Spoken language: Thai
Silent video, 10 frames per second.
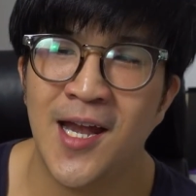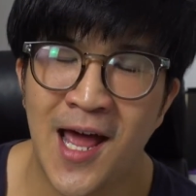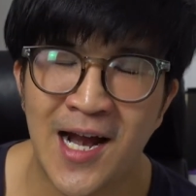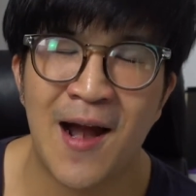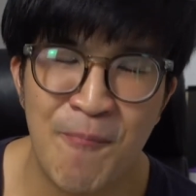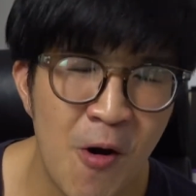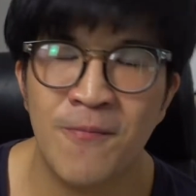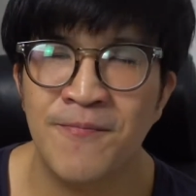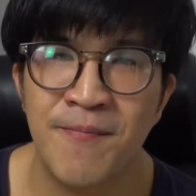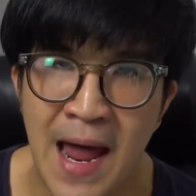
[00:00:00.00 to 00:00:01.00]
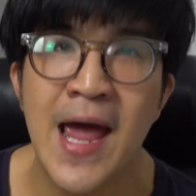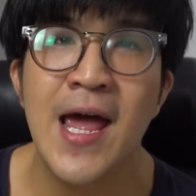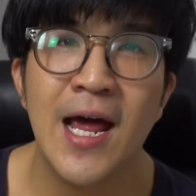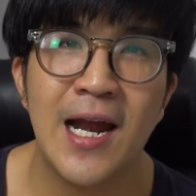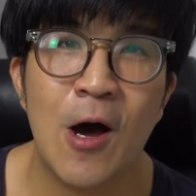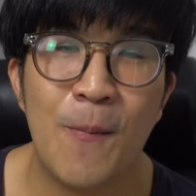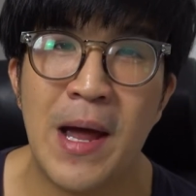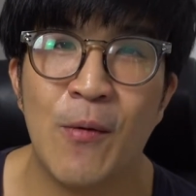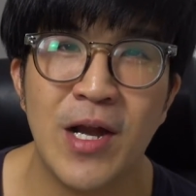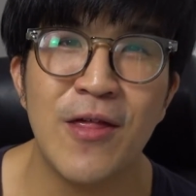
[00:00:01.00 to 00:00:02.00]
นะครับผมไป
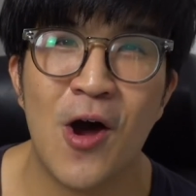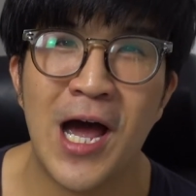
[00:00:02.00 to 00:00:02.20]
เราไปวันที่สอง